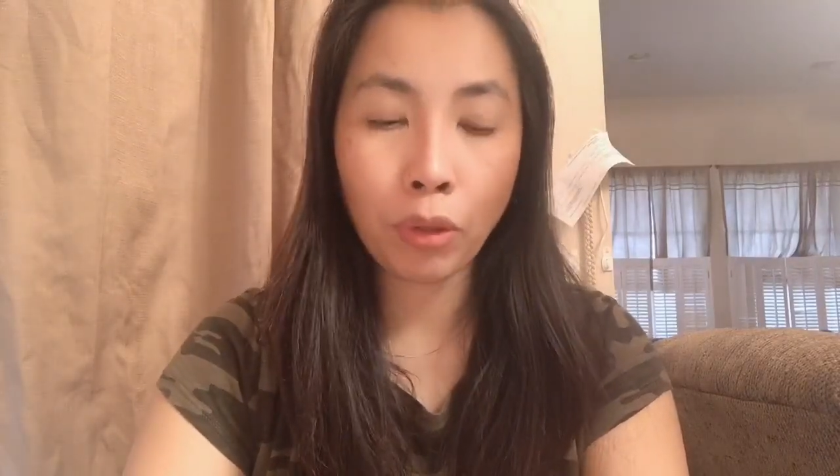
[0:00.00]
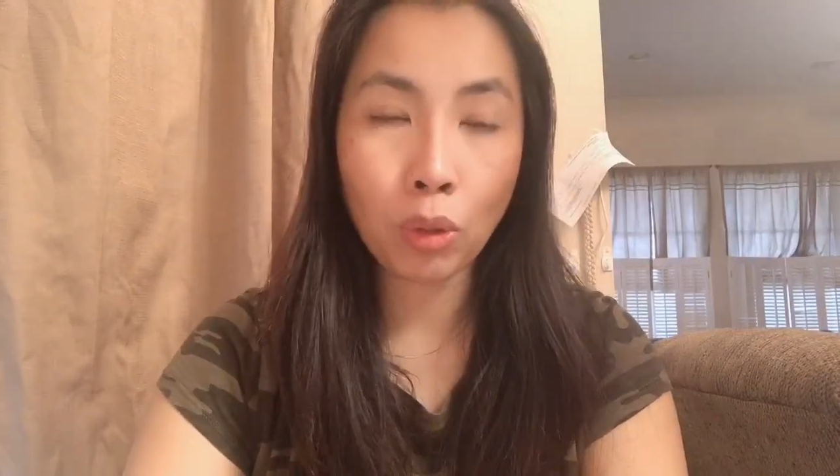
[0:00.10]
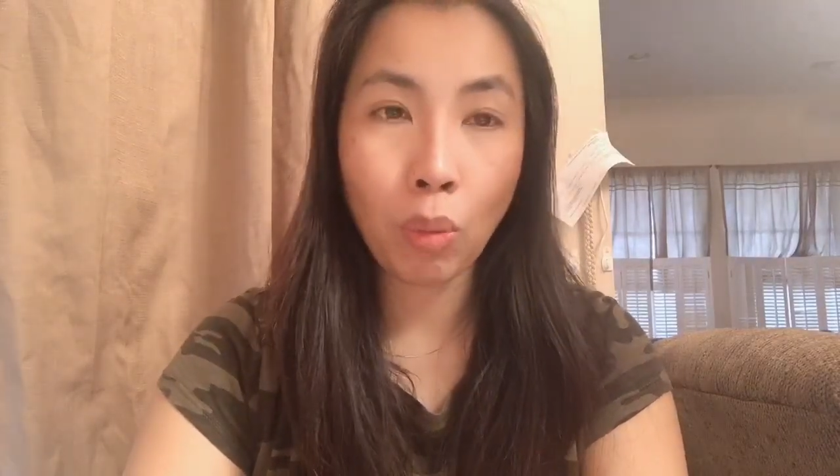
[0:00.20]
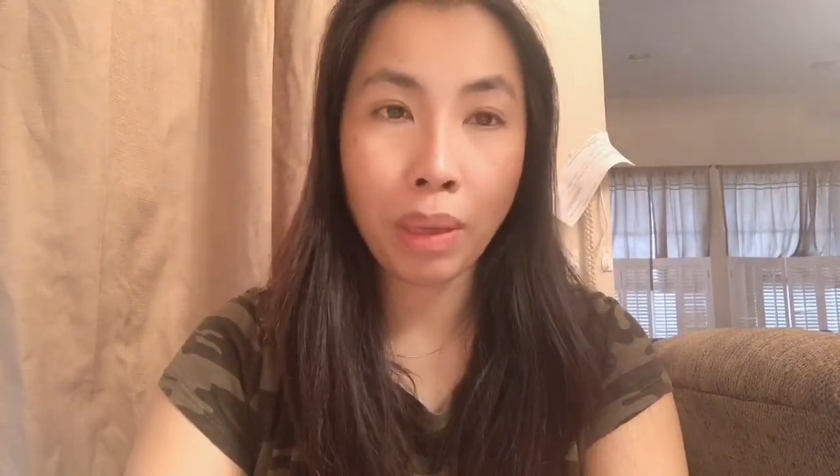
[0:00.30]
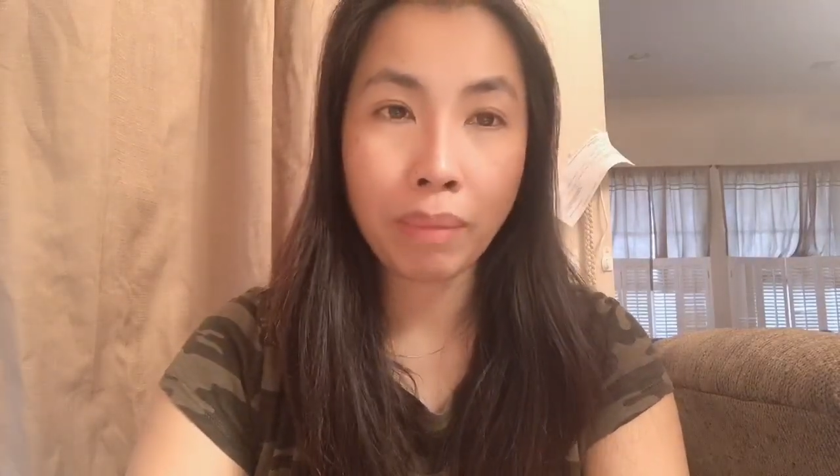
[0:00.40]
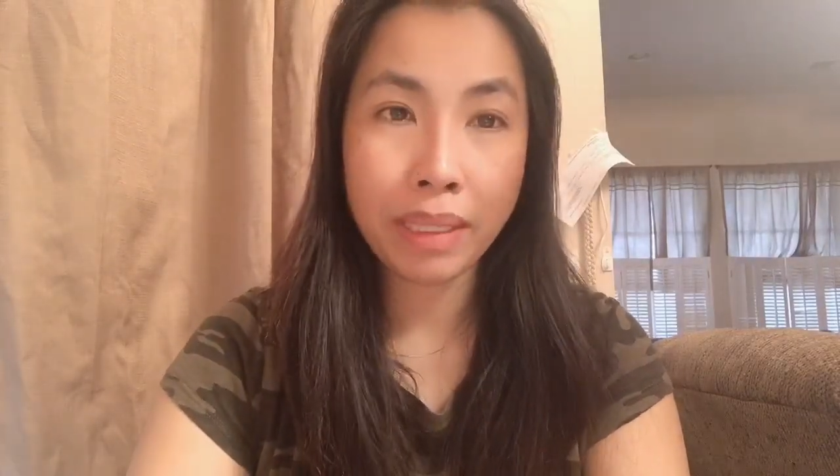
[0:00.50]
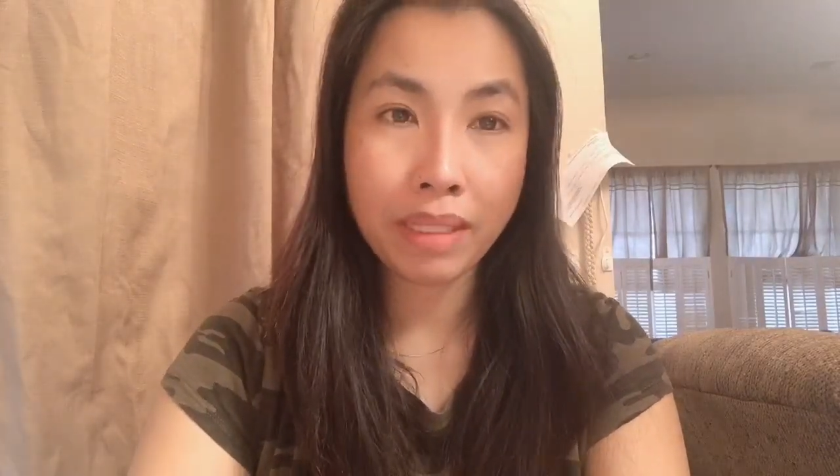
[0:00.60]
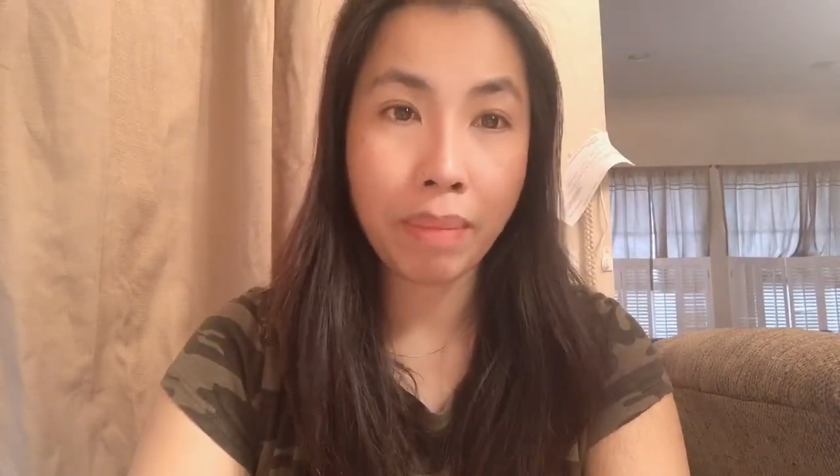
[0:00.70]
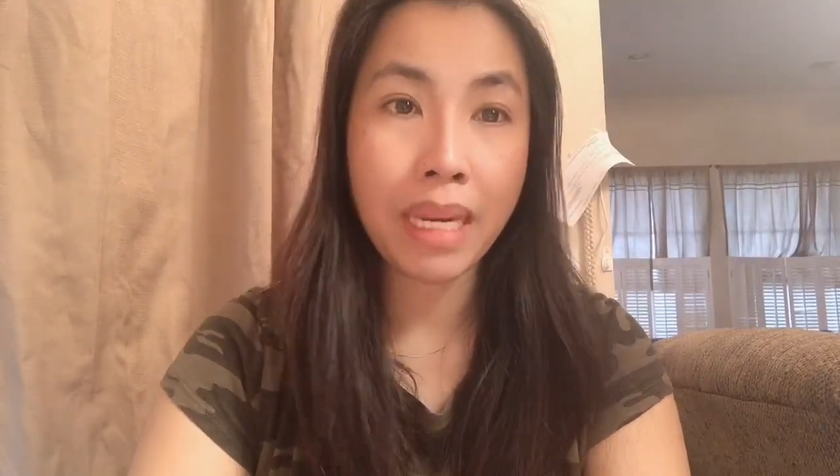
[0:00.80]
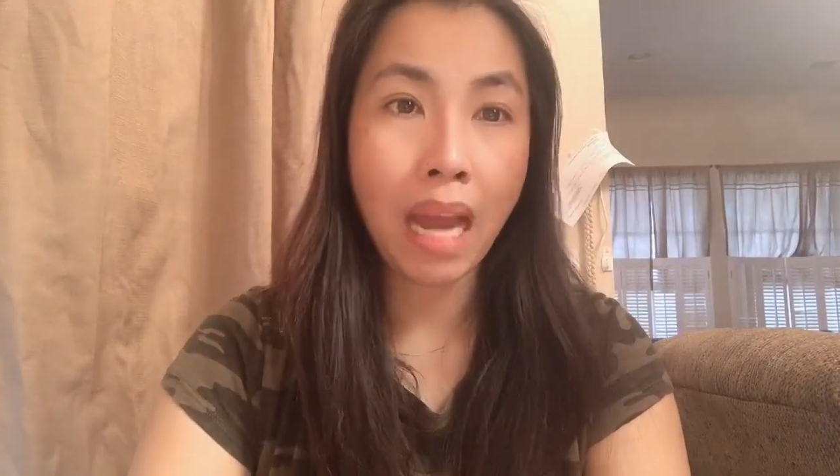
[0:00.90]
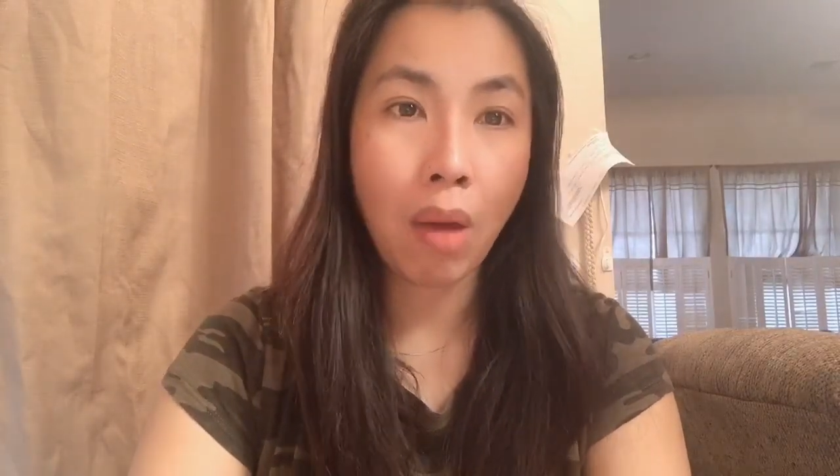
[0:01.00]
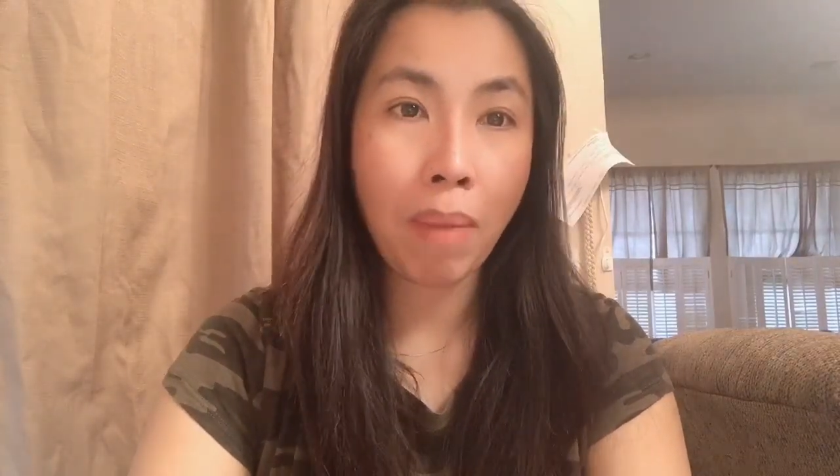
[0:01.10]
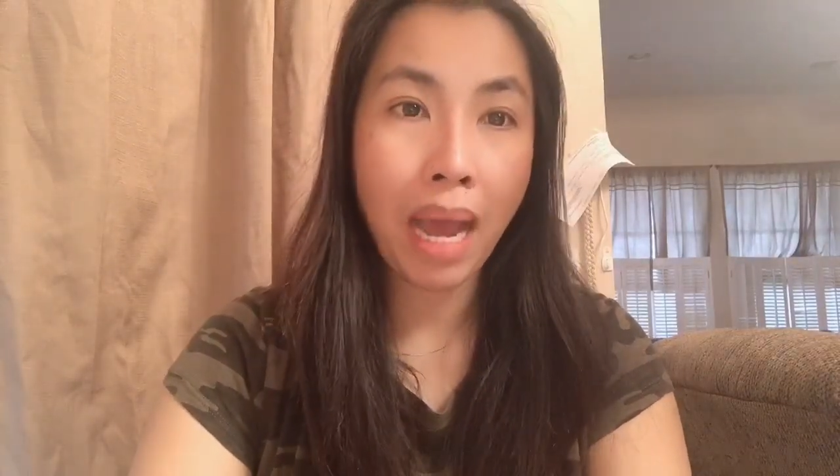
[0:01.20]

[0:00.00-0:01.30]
ฝนตกมันมันจะไม่หนาว